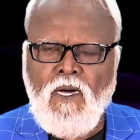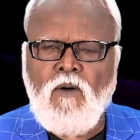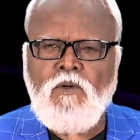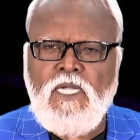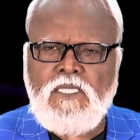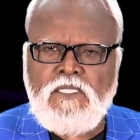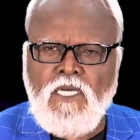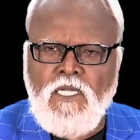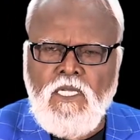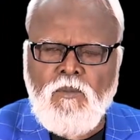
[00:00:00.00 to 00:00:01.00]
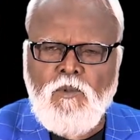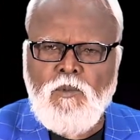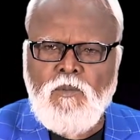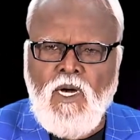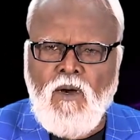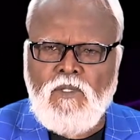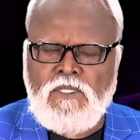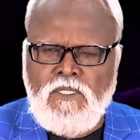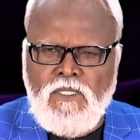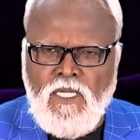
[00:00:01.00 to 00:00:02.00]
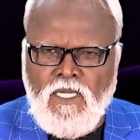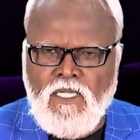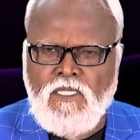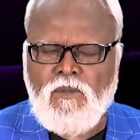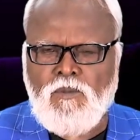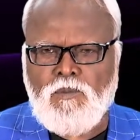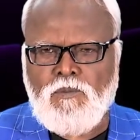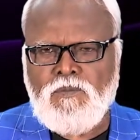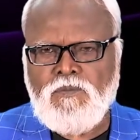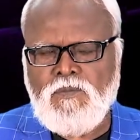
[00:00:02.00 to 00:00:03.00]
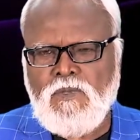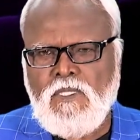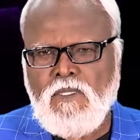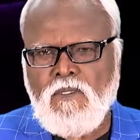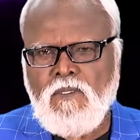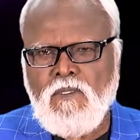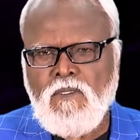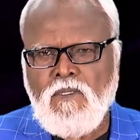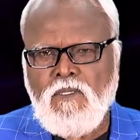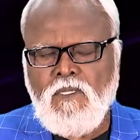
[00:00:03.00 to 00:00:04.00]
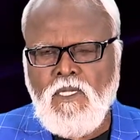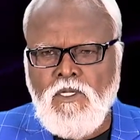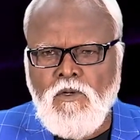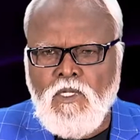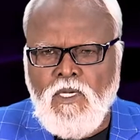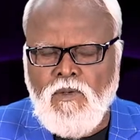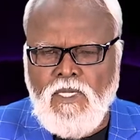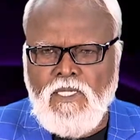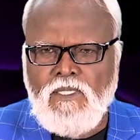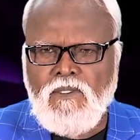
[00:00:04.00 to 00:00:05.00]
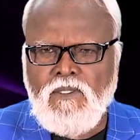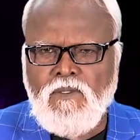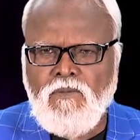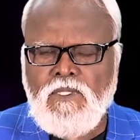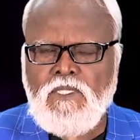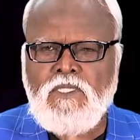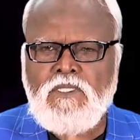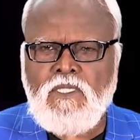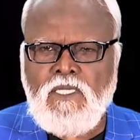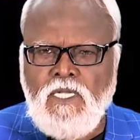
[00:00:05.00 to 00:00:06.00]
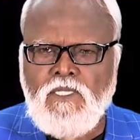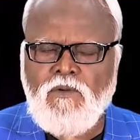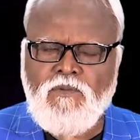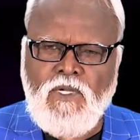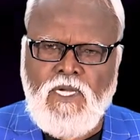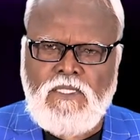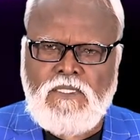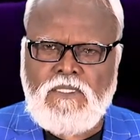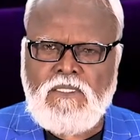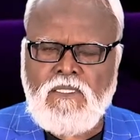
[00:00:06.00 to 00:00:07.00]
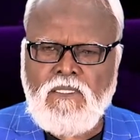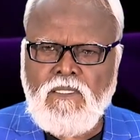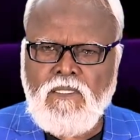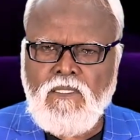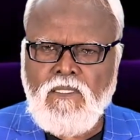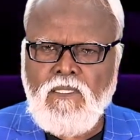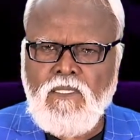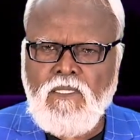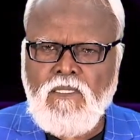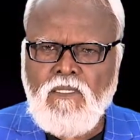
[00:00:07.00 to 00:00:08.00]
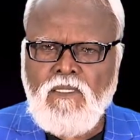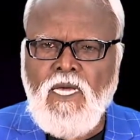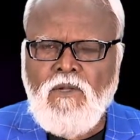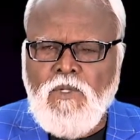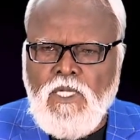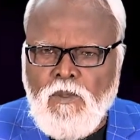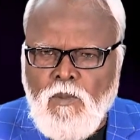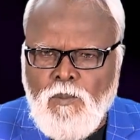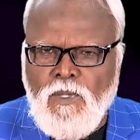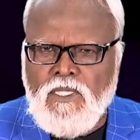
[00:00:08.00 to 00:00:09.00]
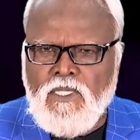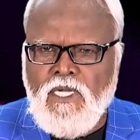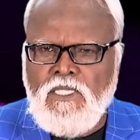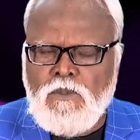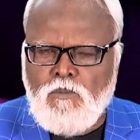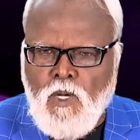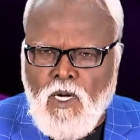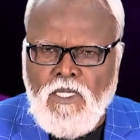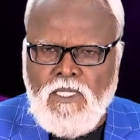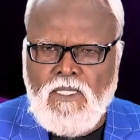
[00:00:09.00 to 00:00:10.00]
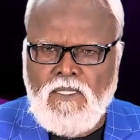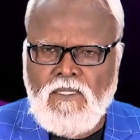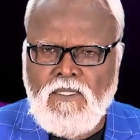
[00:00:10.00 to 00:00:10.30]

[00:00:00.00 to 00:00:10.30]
அவருடைய சரீரமும் அவர் சிந்திய இரத்தமும் the new covenant, which is the death of Christ. There we remember Christ's body